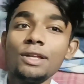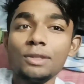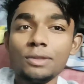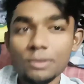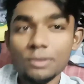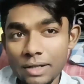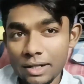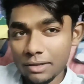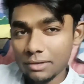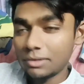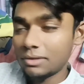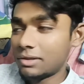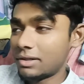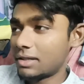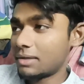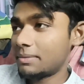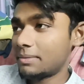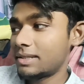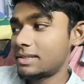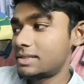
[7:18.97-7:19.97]
তো এখন
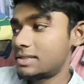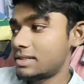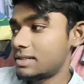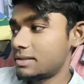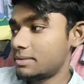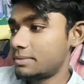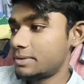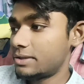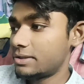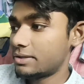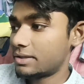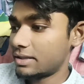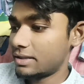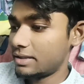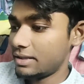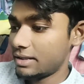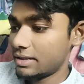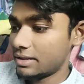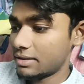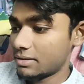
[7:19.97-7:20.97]
নটা বাজছে ভিডিওটা
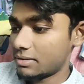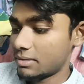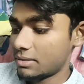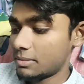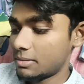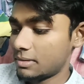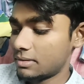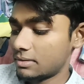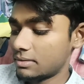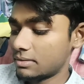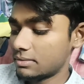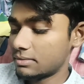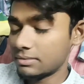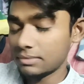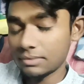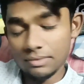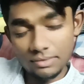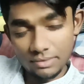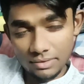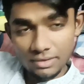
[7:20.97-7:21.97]
ডি এন্ড করবো
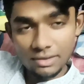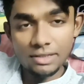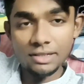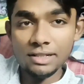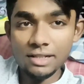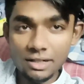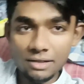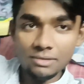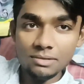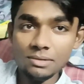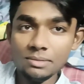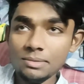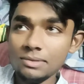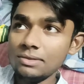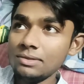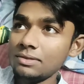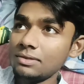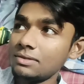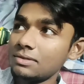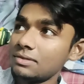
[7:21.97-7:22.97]
ডিনার করব
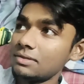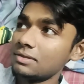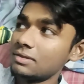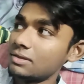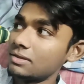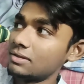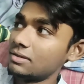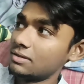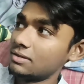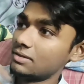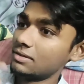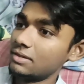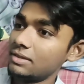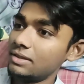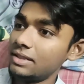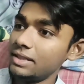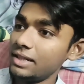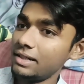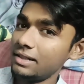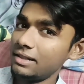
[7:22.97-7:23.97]
তো
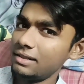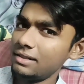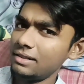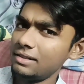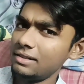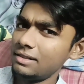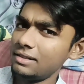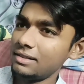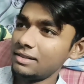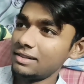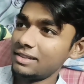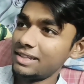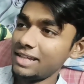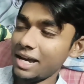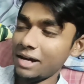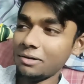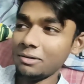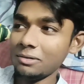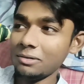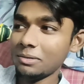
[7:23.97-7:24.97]
ডি এন্ড কি
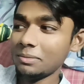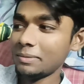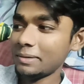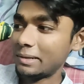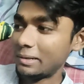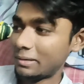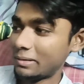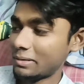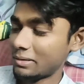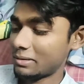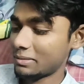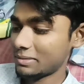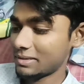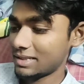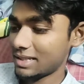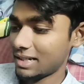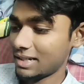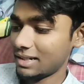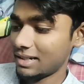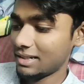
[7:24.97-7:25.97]
এখন করবো কি অন করবো
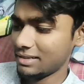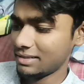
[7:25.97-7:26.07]
যায় না